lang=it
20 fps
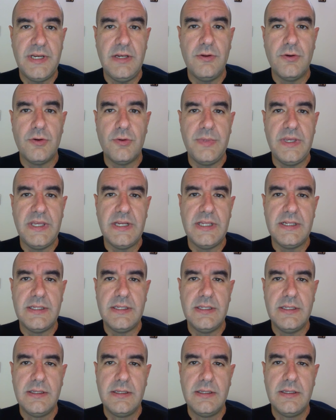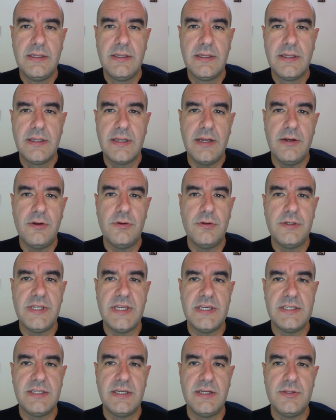i loro meriti, credono di
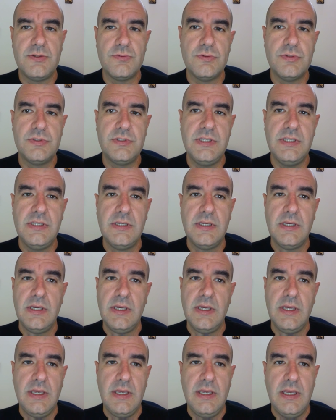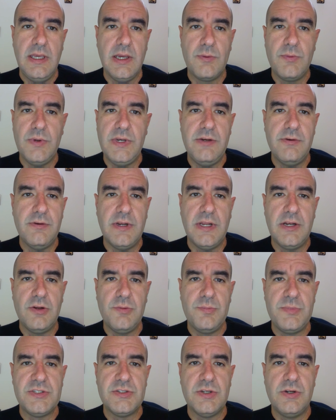essere giusti e quindi non hanno
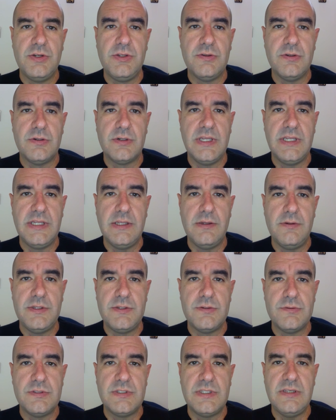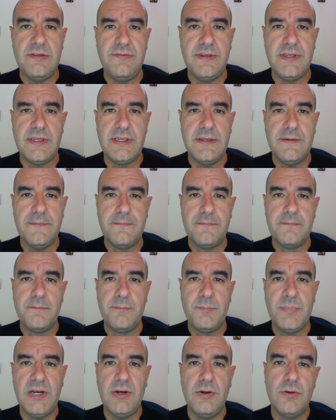bisogno che Dio li giustifichi.
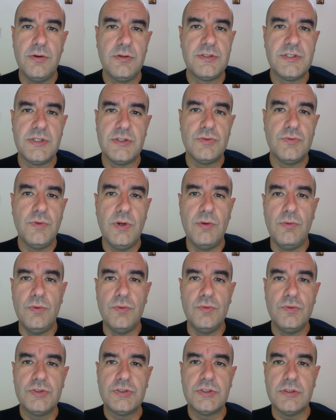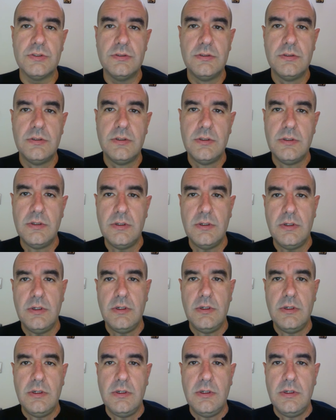Per loro Gesù è un lusso.
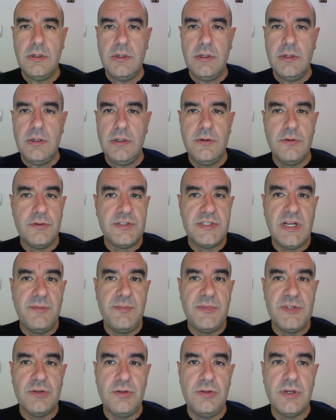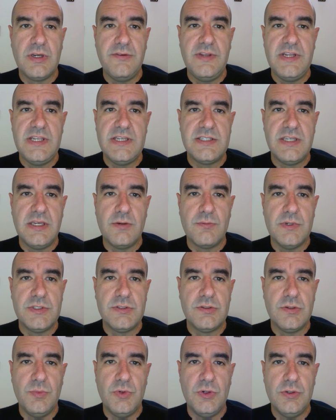Non c'era bisogno che venisse in
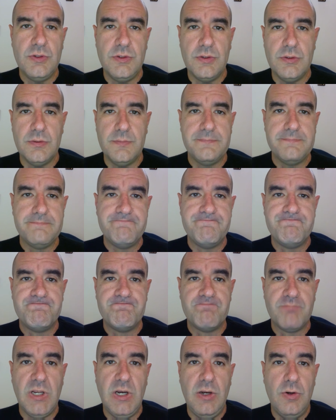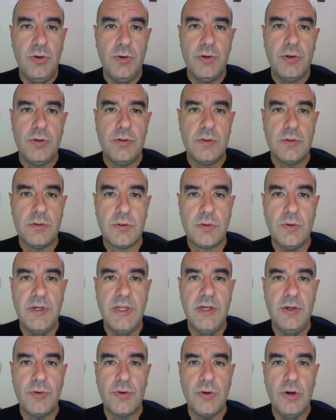questo mondo. Loro, con
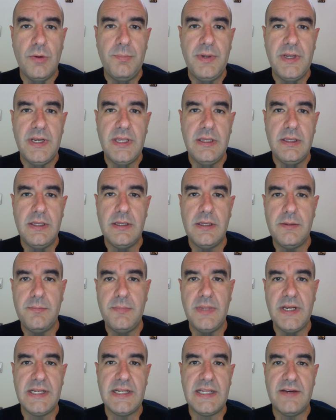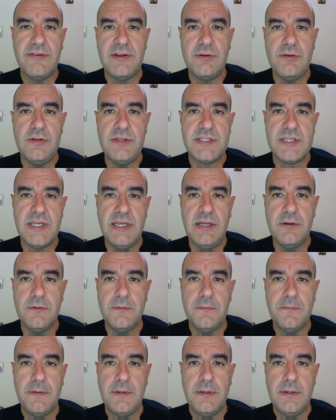le loro opere, meritavano il
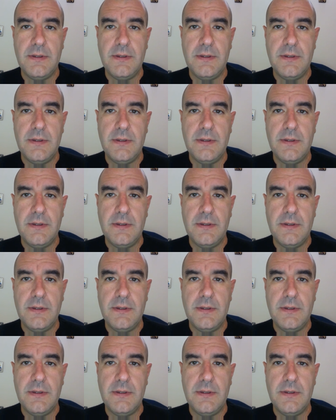cielo.